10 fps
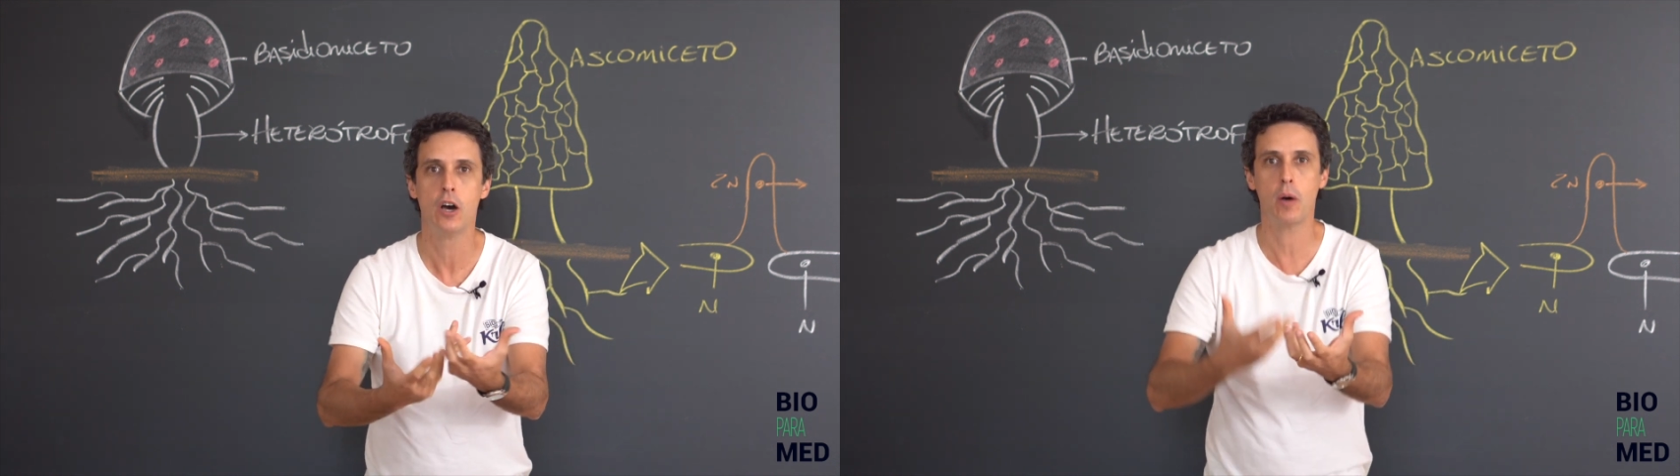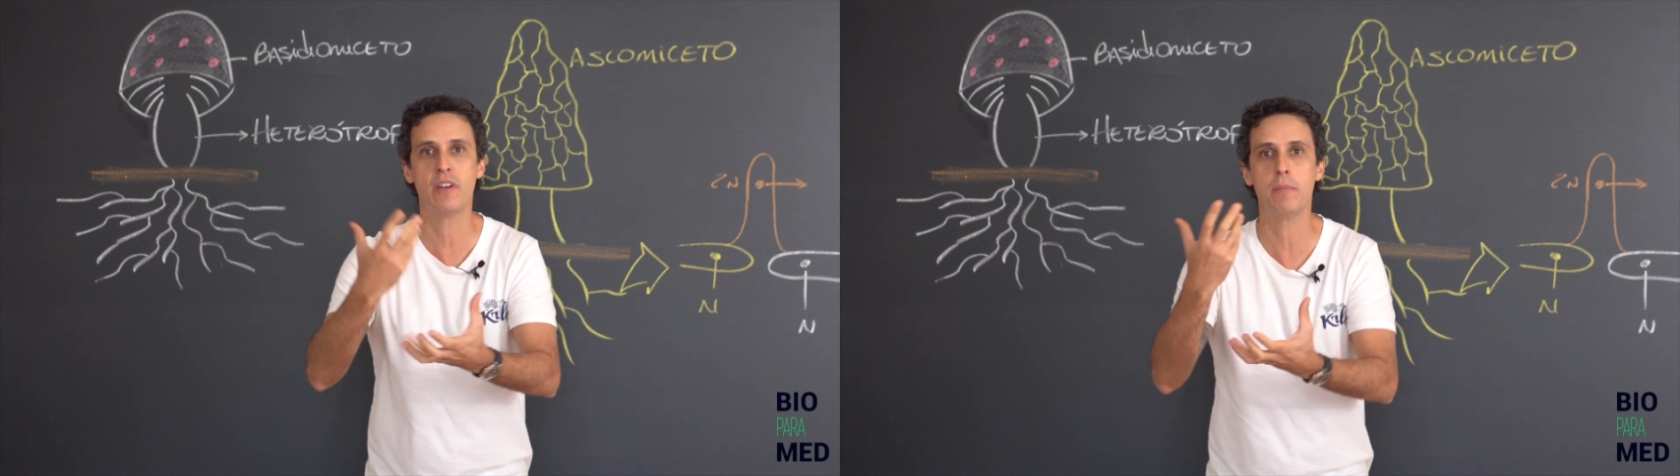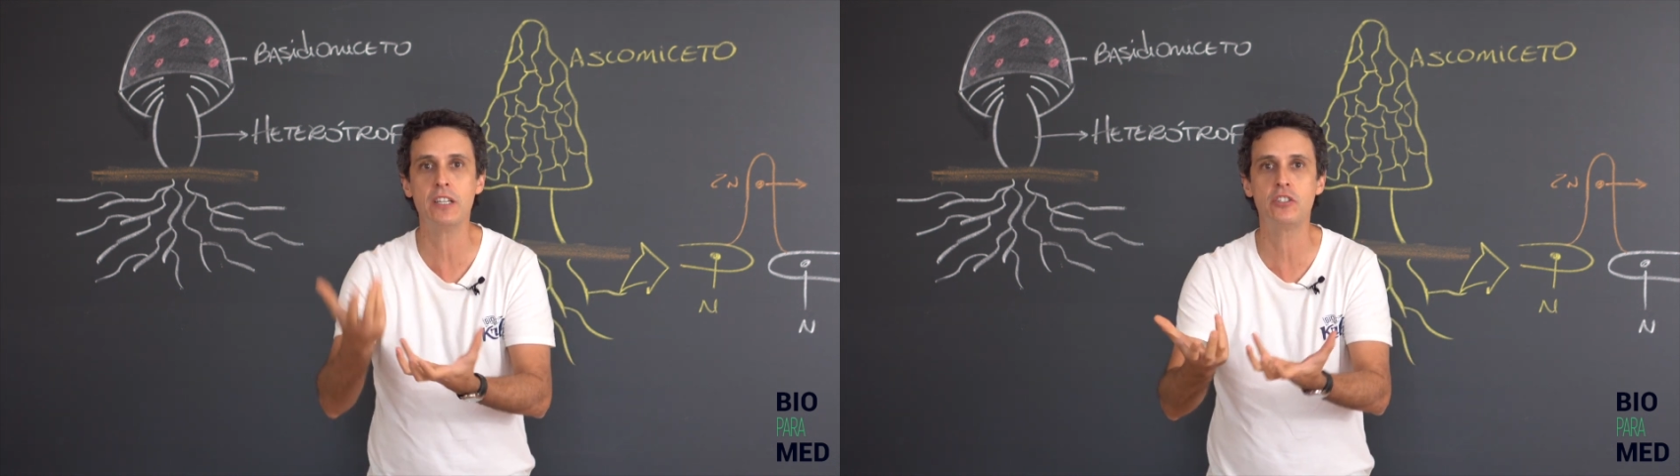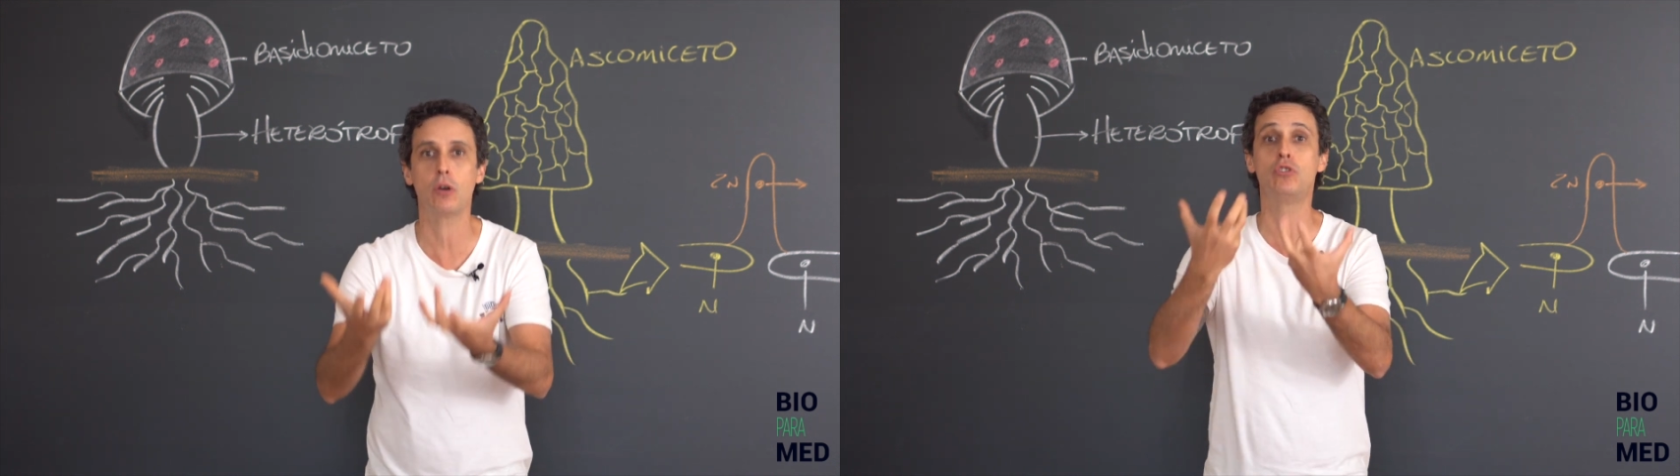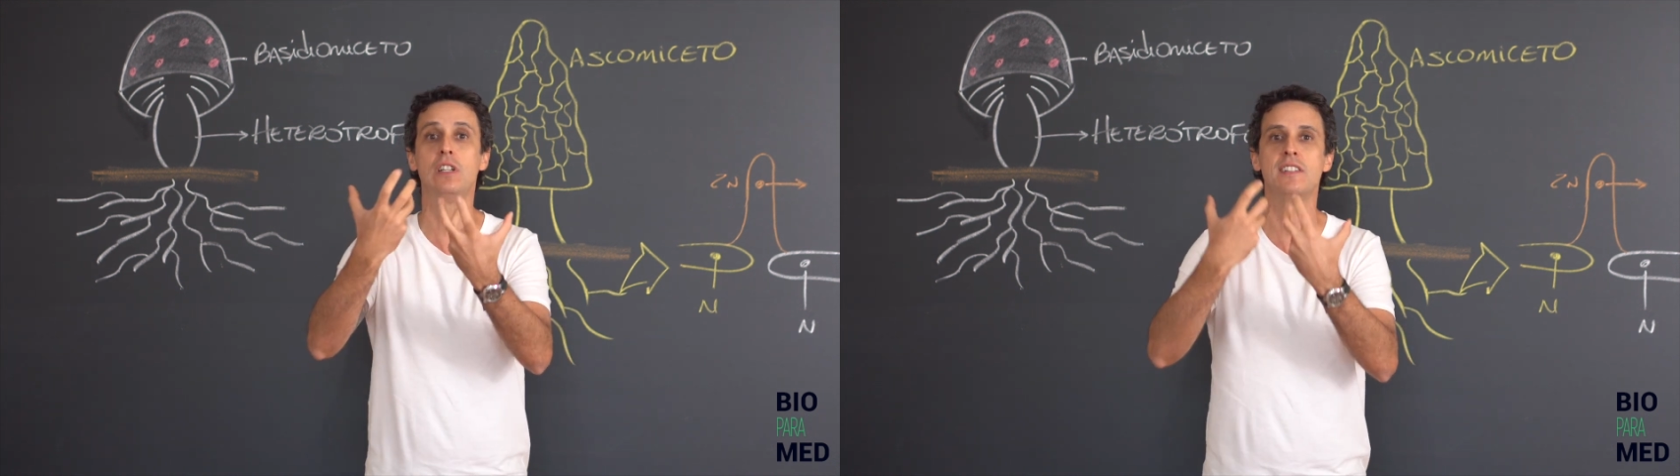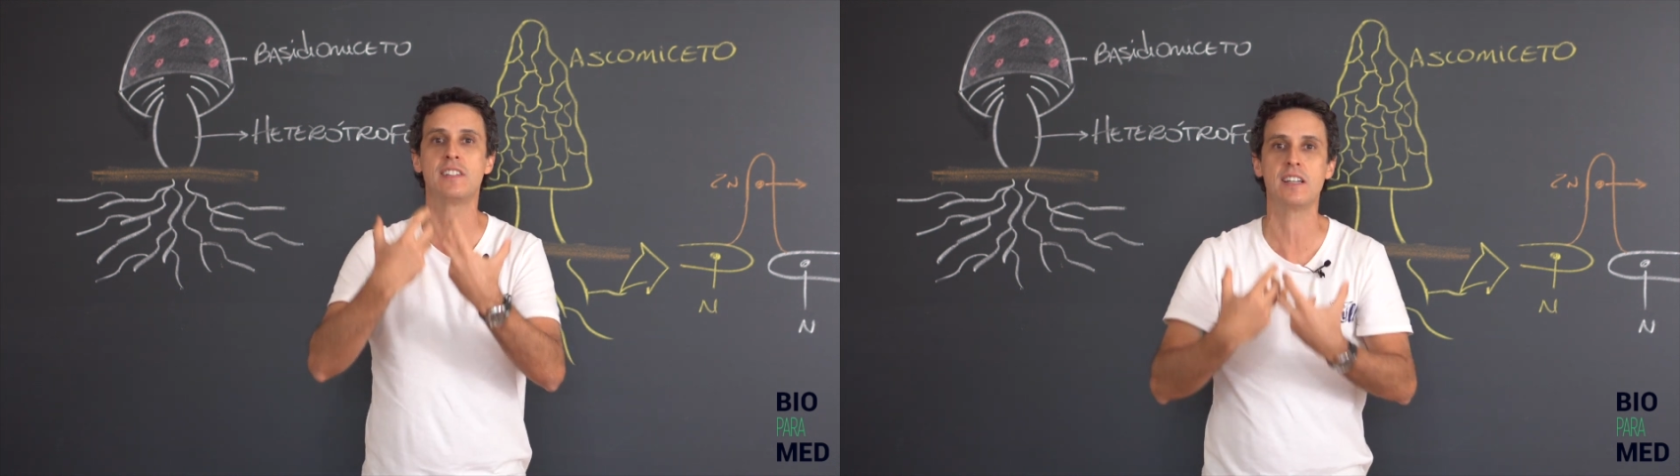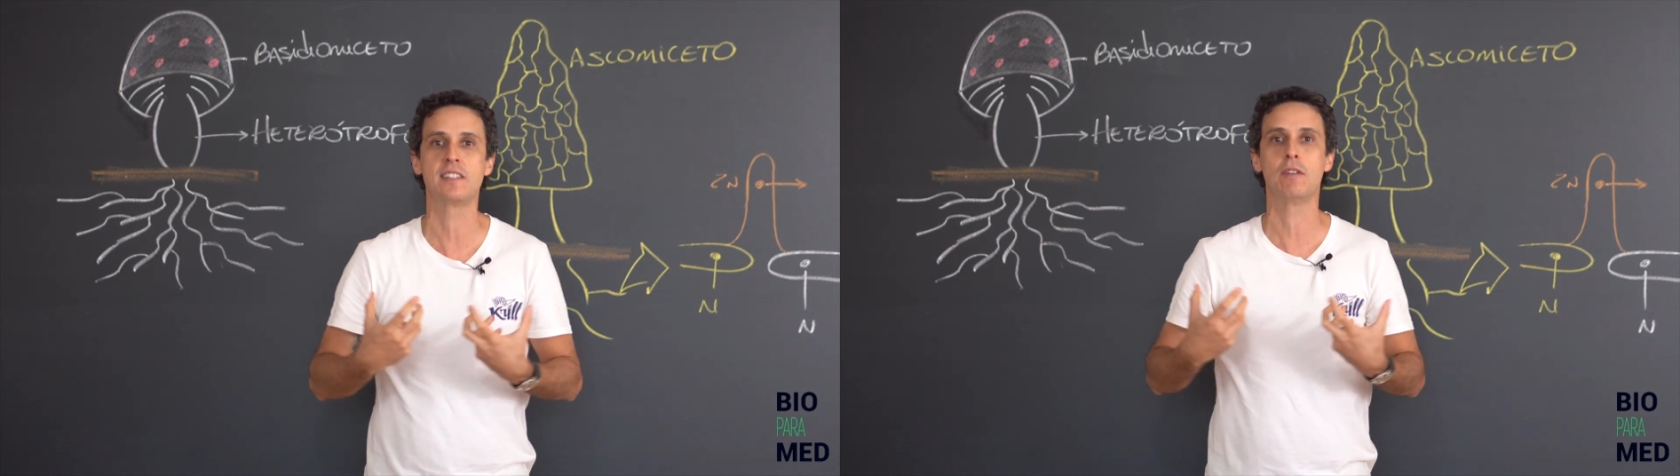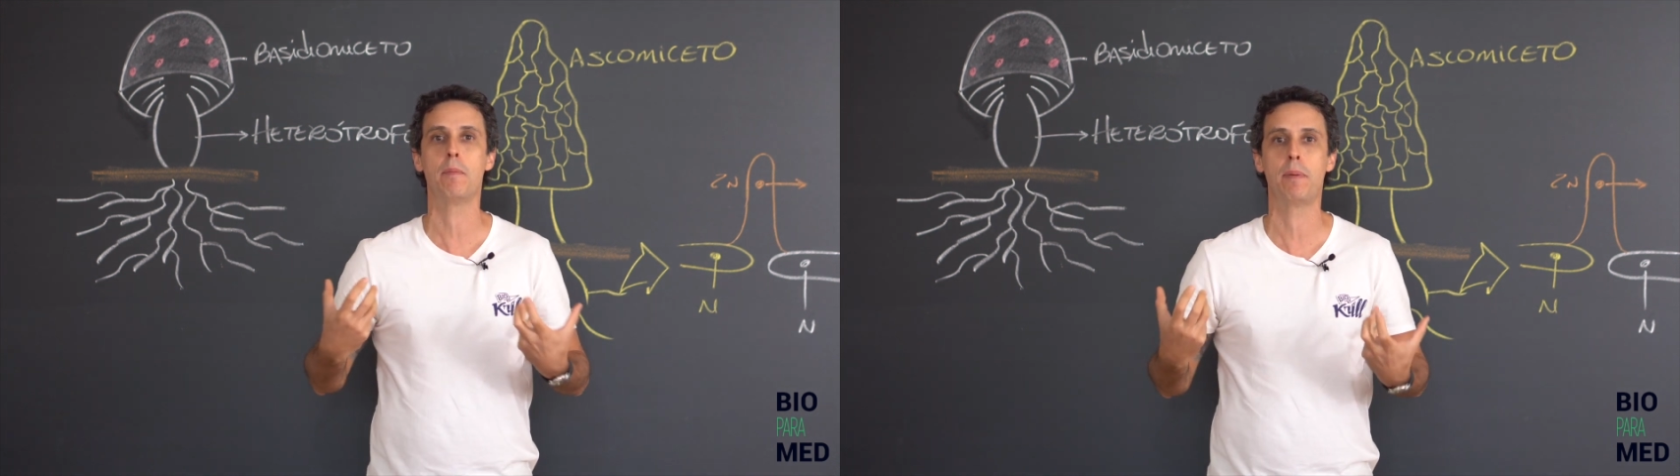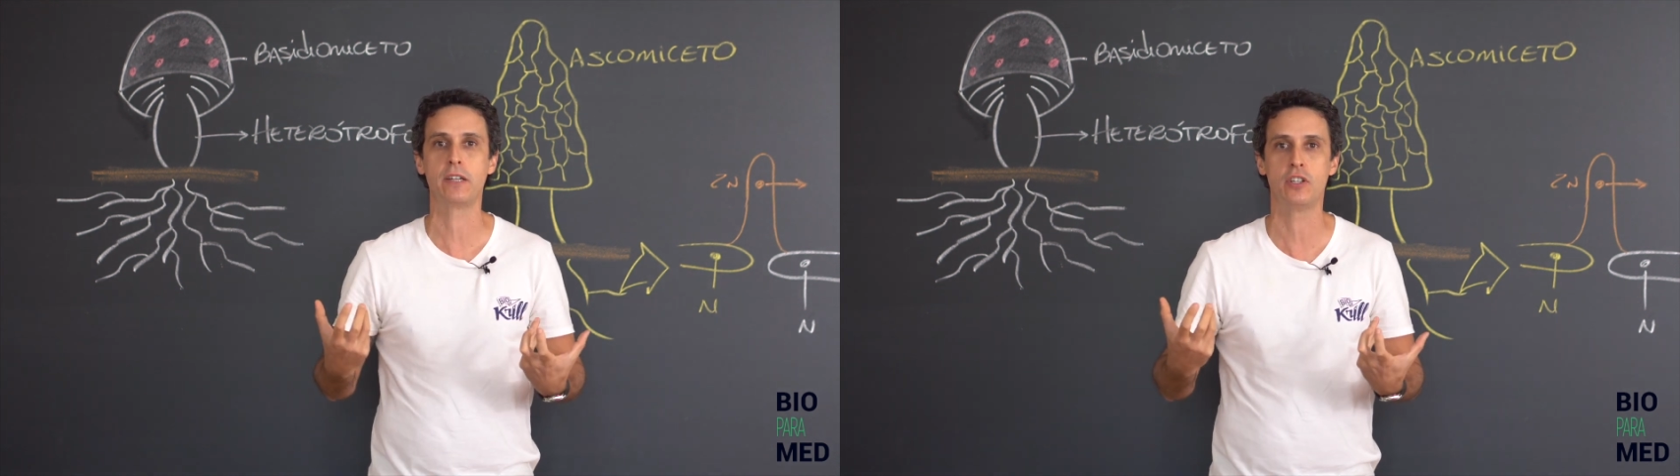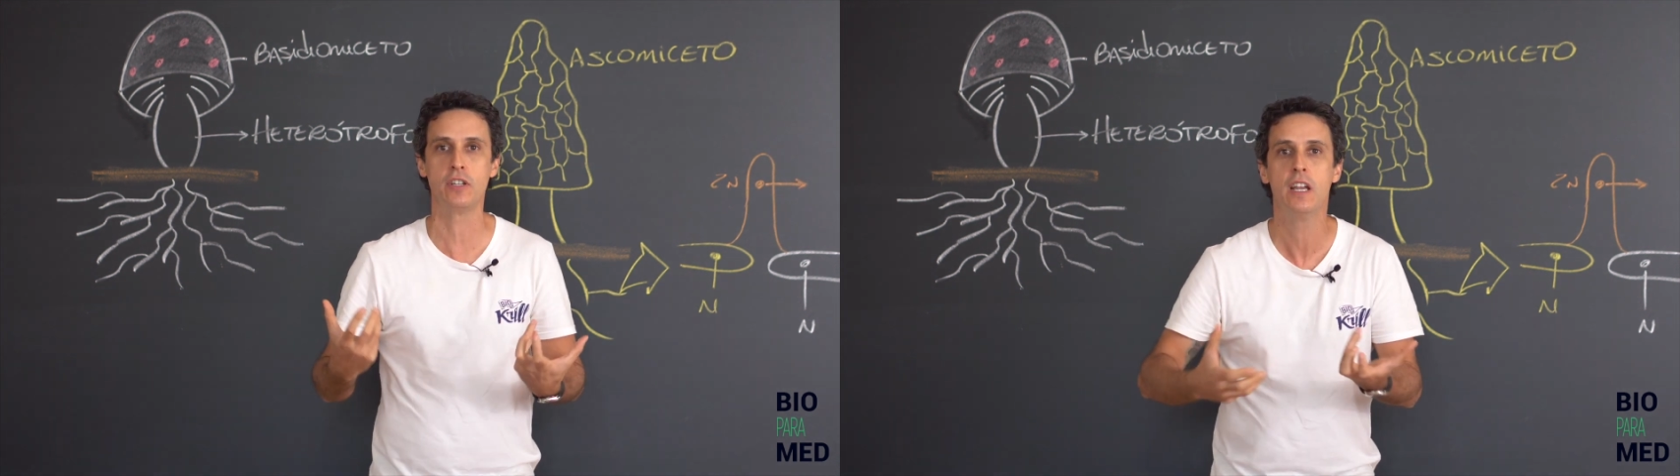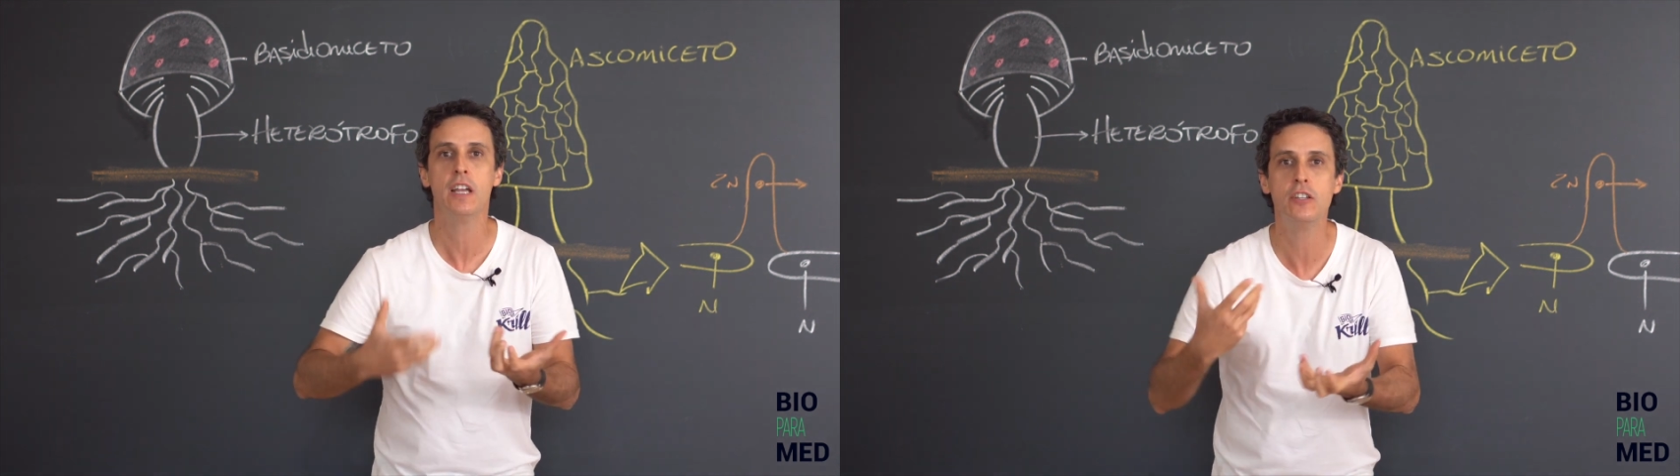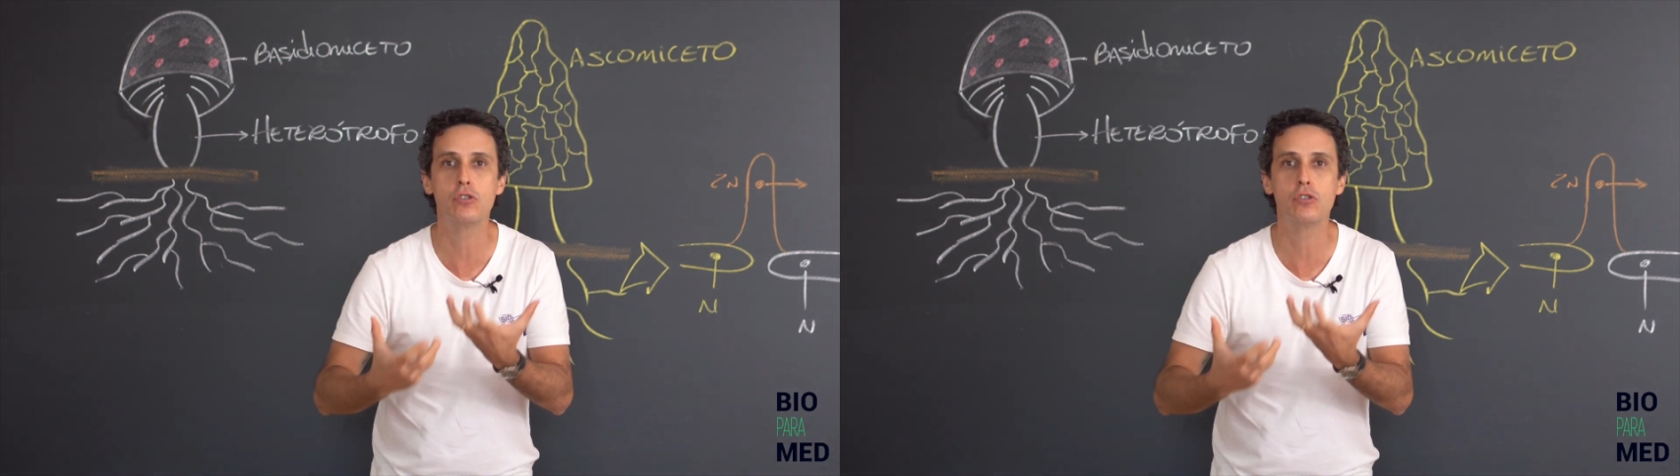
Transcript: obviamente, a utilização a partir